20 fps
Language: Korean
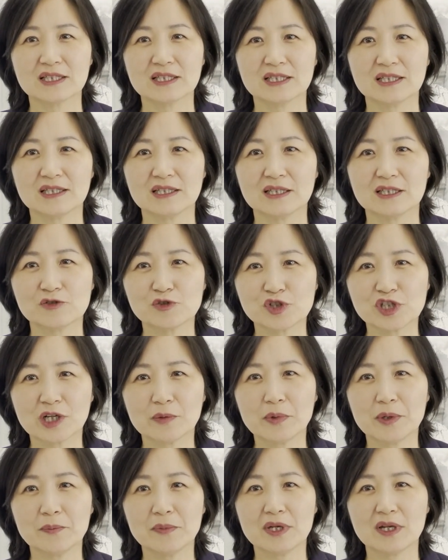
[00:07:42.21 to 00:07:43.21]
이
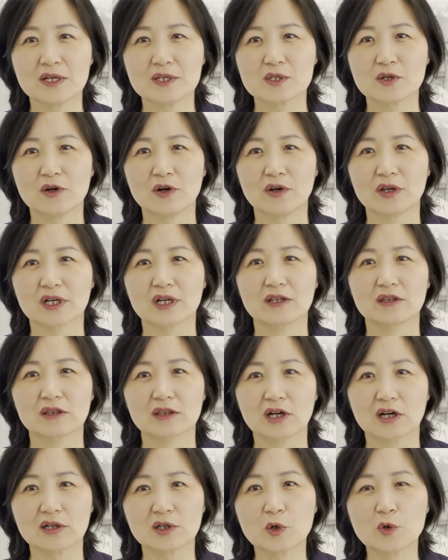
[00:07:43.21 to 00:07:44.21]
취업이민에서 약간
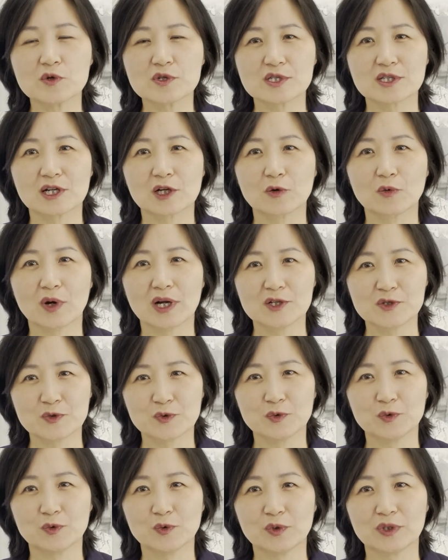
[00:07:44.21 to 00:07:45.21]
덜콜스라고 할
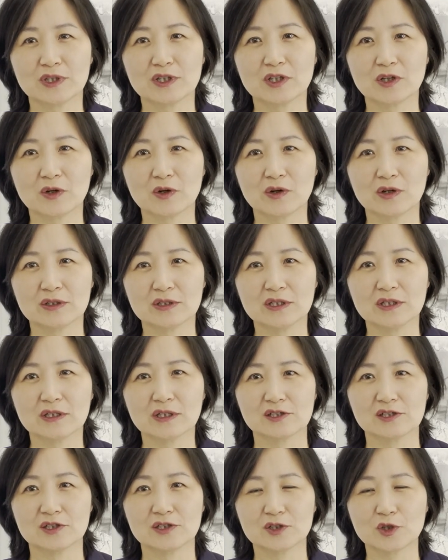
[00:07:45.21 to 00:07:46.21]
수 있는 거는
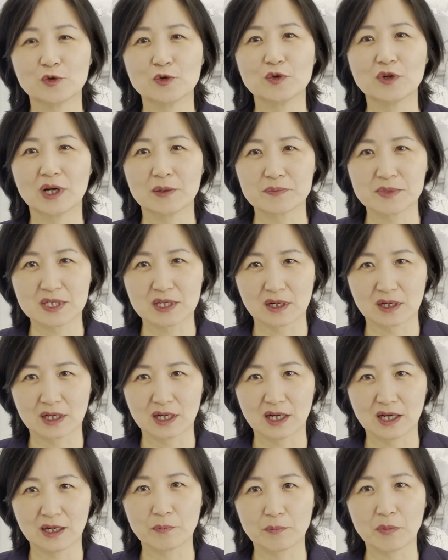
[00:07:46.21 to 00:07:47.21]
서류
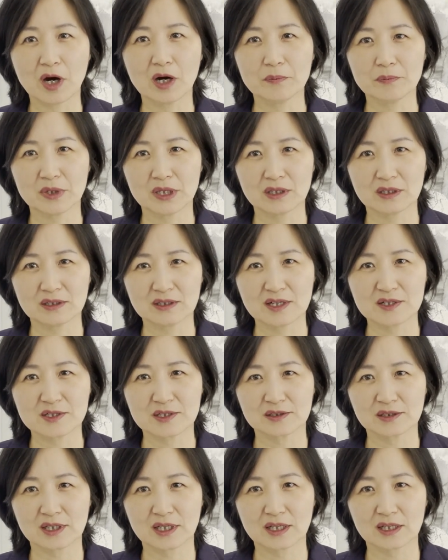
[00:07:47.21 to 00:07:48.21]
감사가 펌이
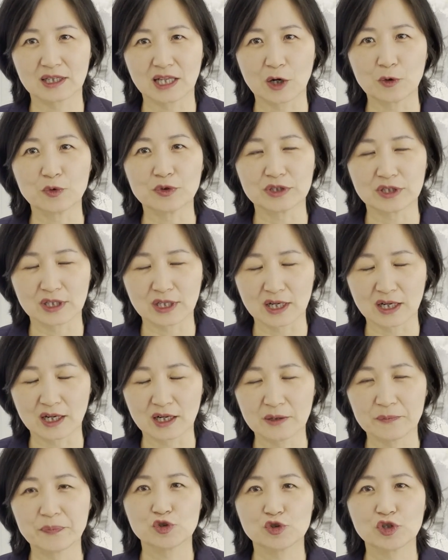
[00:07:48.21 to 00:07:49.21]
끝났을 때
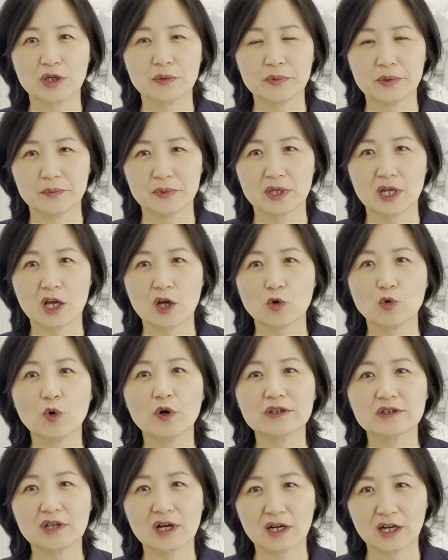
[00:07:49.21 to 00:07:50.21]
나오느냐 취업이민의
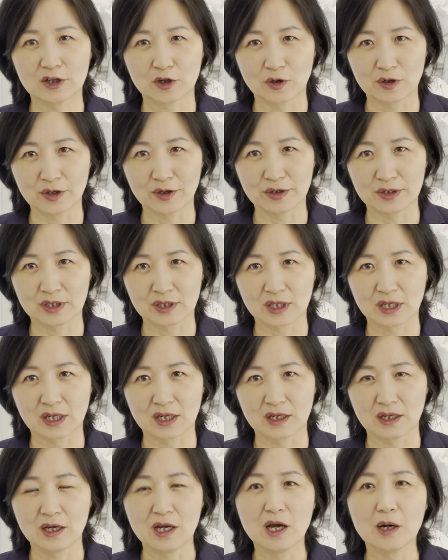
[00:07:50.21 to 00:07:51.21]
쿼터가 열려
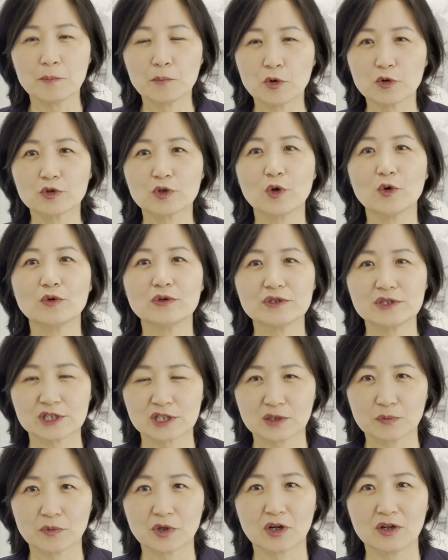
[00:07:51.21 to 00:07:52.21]
있느냐 보통은
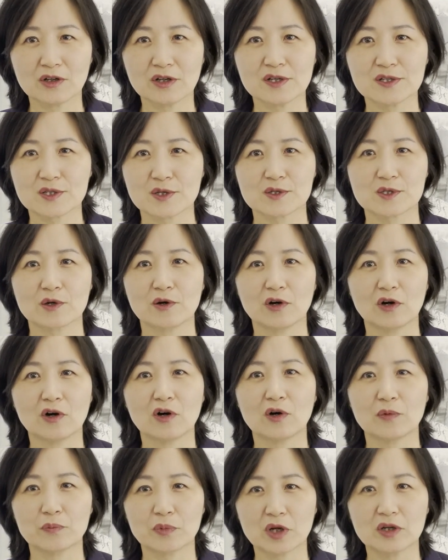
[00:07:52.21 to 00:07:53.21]
지금 열려
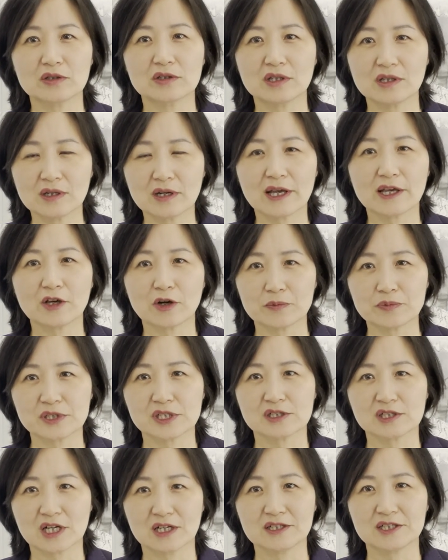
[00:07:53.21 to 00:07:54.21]
있어서 별 딜레이
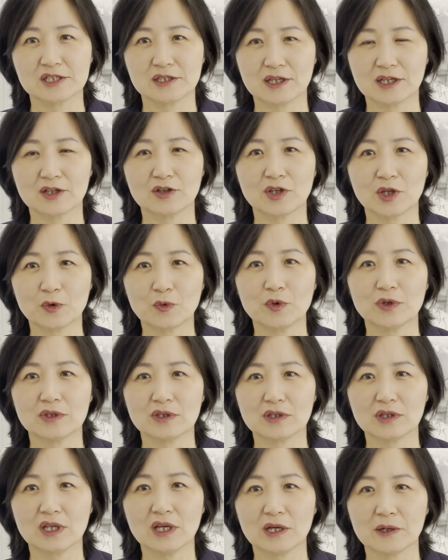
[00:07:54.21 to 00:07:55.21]
없이 잘 진행이 되고
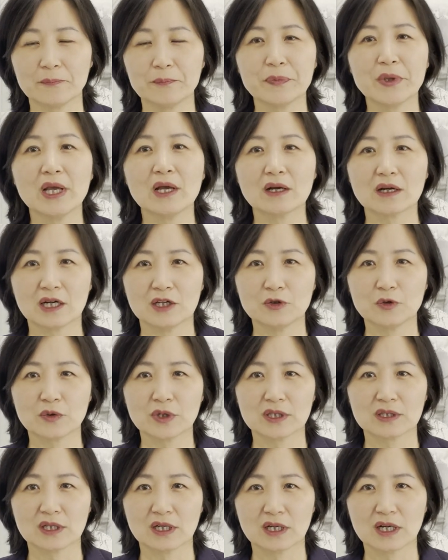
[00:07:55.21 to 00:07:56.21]
있는데 간혹
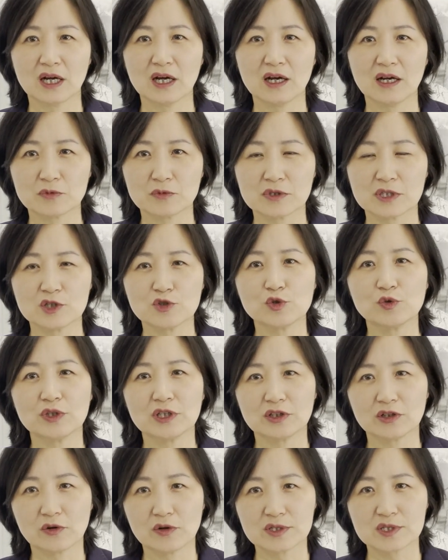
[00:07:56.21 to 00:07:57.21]
가다가
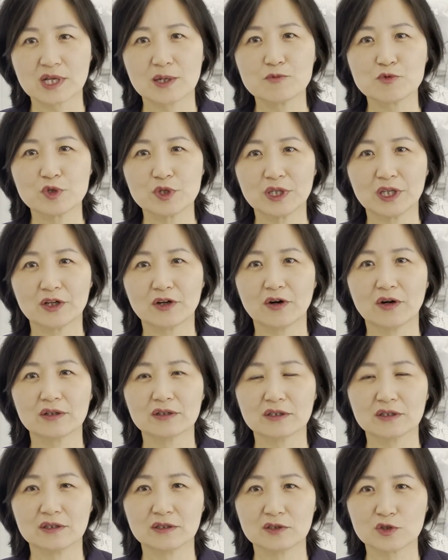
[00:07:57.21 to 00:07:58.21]
2순위건 뭐
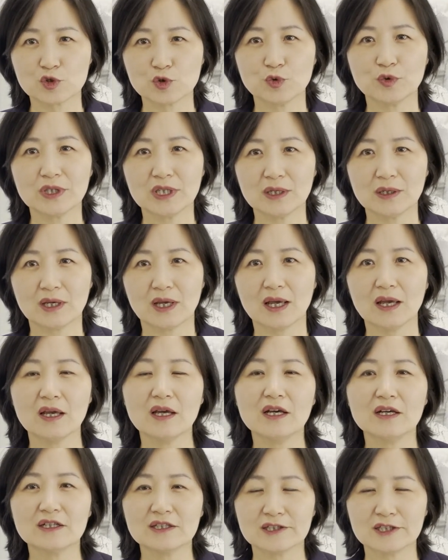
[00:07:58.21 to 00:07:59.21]
3순위건 그 순위에
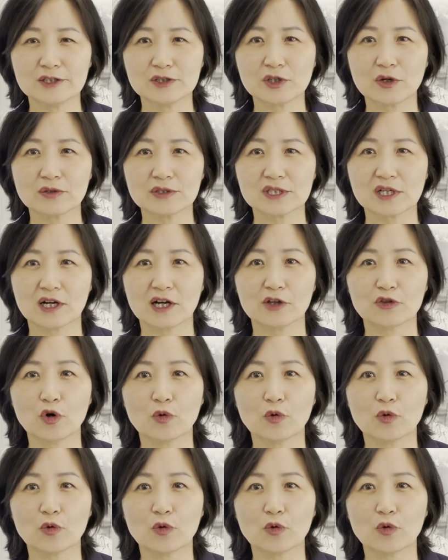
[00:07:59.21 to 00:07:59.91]
신청자가